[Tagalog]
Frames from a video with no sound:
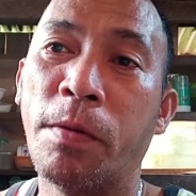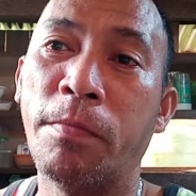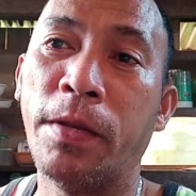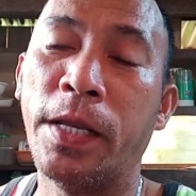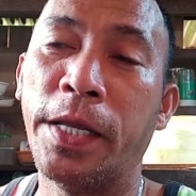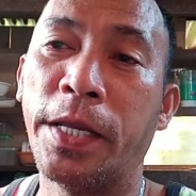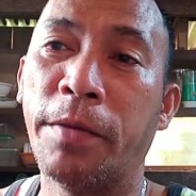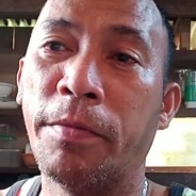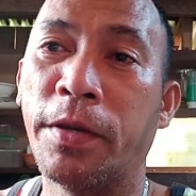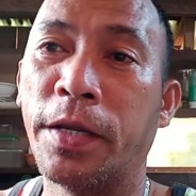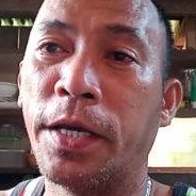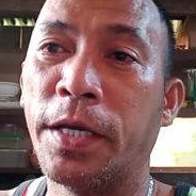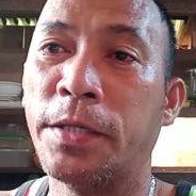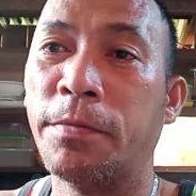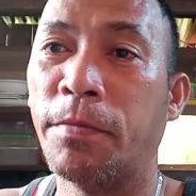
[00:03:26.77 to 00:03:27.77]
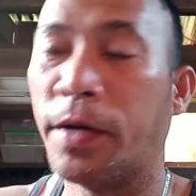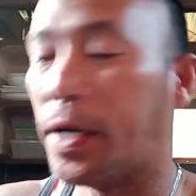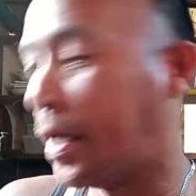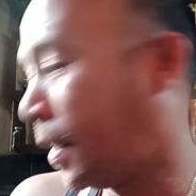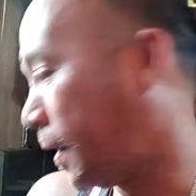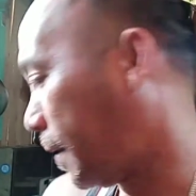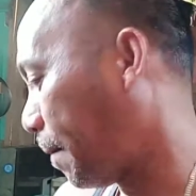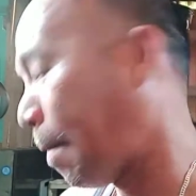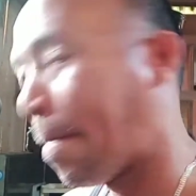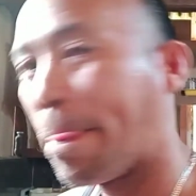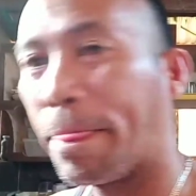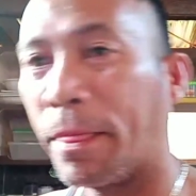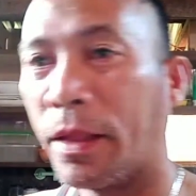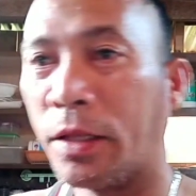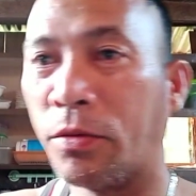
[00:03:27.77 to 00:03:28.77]
pamilya namin guys. Mga
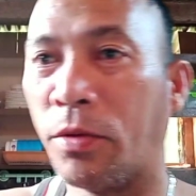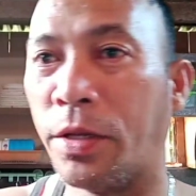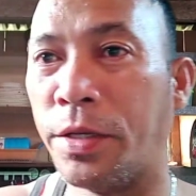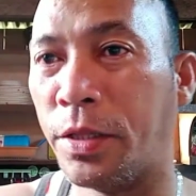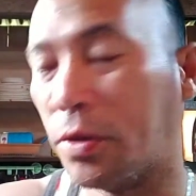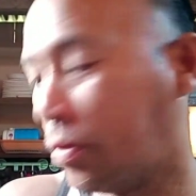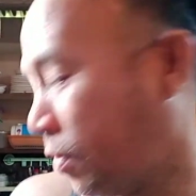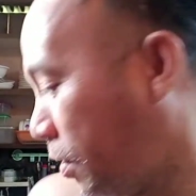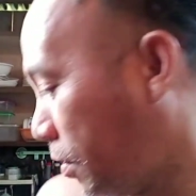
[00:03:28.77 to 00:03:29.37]
tulad ito,